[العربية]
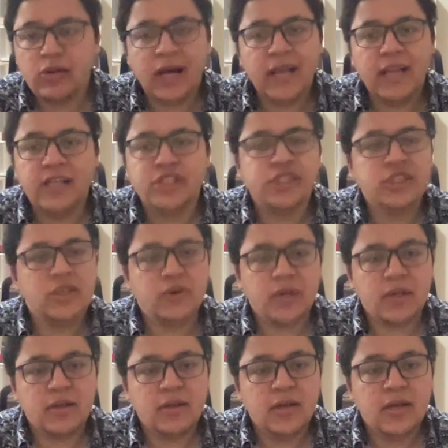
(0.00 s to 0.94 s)
على جي
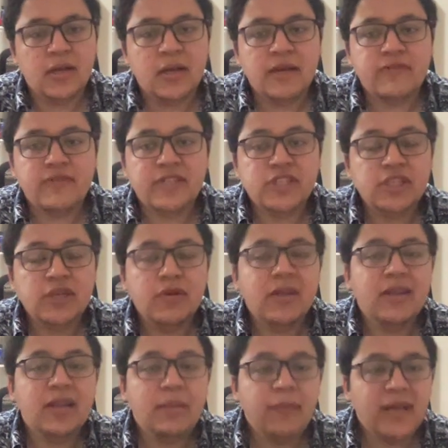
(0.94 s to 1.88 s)
1 فجي
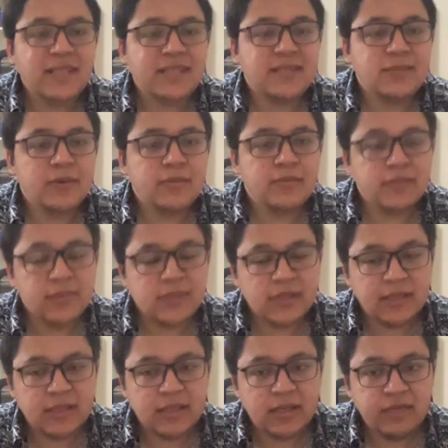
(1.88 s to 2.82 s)
1 الماكسيمم
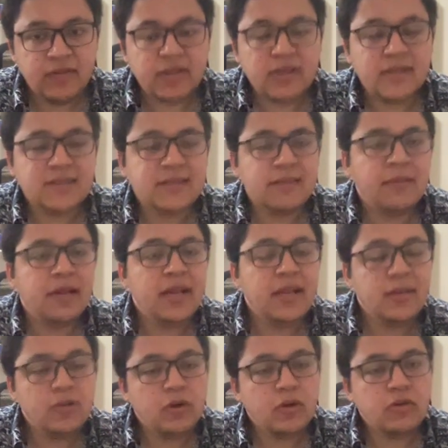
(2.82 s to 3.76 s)
الفتره الزمنيه
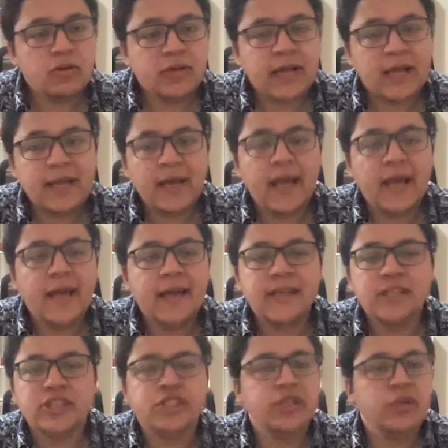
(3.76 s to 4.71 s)
انت ممكن تقعد عليها هي
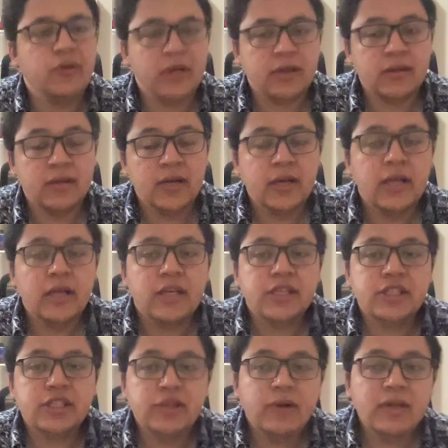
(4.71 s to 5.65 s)
الجي 1
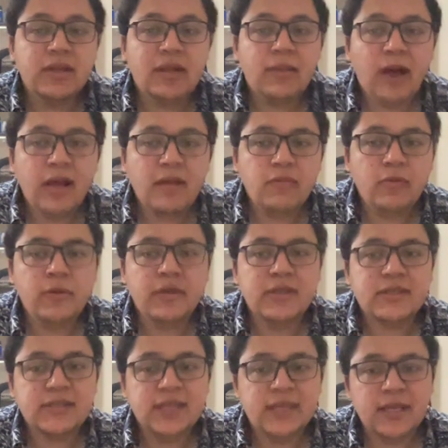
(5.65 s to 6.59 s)
الجي 1 طبعا
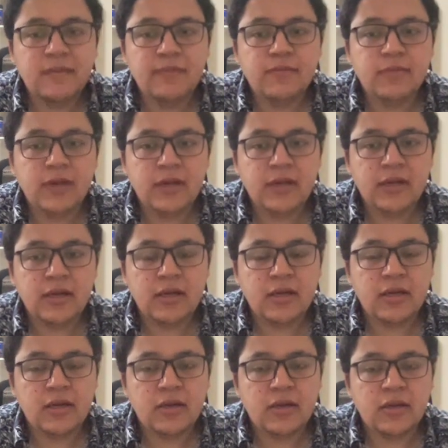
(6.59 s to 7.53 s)
ممكن تجيب
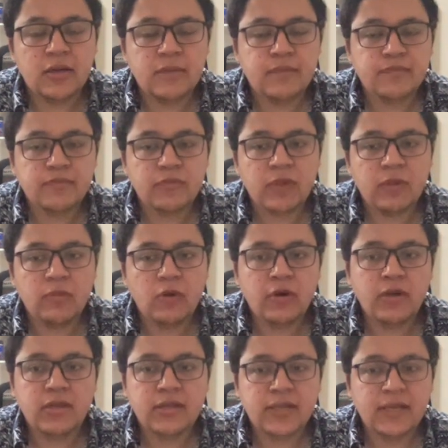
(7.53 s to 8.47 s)
آه،
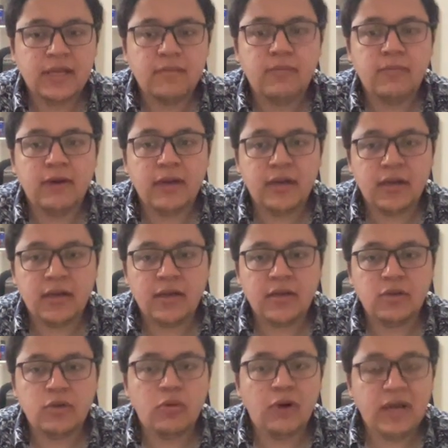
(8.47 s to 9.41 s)
ممكن تجيب
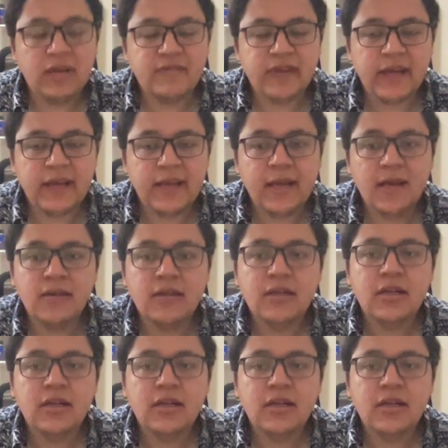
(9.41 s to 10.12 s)
يور آه، وايف عليها